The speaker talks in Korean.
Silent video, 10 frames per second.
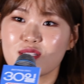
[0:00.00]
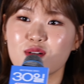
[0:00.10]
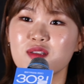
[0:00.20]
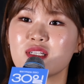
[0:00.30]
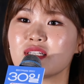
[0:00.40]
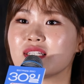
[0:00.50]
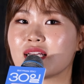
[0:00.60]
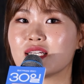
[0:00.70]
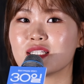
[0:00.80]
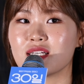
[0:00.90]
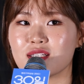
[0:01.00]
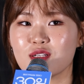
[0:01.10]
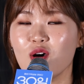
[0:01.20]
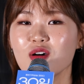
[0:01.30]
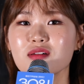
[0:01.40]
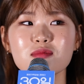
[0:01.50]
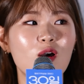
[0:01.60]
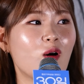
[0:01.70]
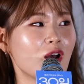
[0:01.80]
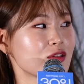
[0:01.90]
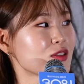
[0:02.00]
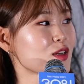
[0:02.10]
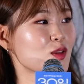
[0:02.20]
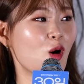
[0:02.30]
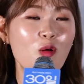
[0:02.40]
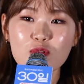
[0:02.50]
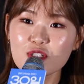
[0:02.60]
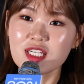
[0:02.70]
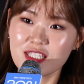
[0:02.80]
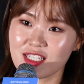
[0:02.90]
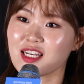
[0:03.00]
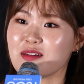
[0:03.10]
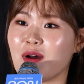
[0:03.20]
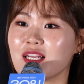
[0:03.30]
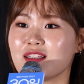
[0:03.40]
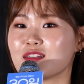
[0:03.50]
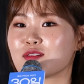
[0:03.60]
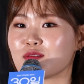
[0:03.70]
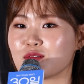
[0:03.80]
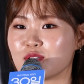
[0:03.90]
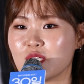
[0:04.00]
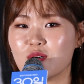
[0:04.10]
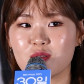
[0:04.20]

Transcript: 저는 이제 처음 영화였으니까 너무 긴장이 많이 됐었거든요.